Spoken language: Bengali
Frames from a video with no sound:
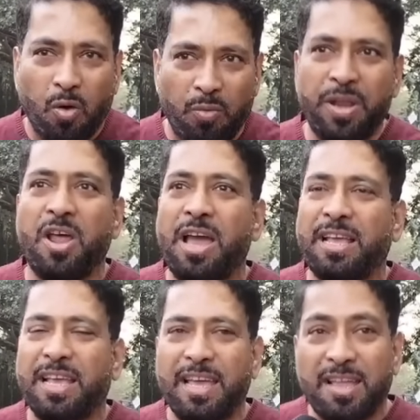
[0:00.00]

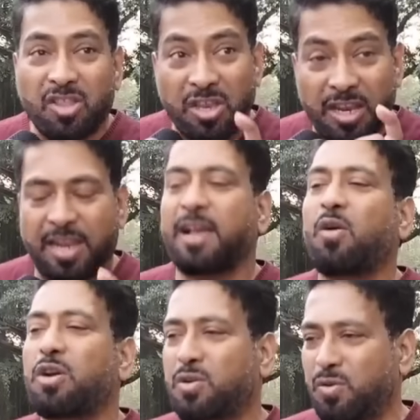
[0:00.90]
অভিনয়কে তিনি
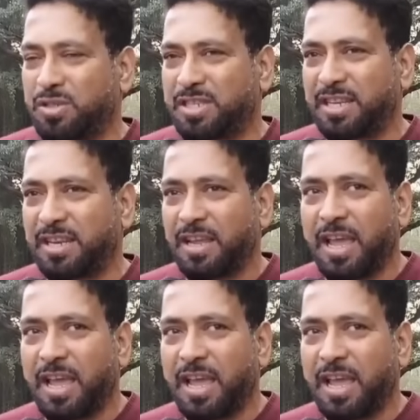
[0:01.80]
রেকর্ড করছেন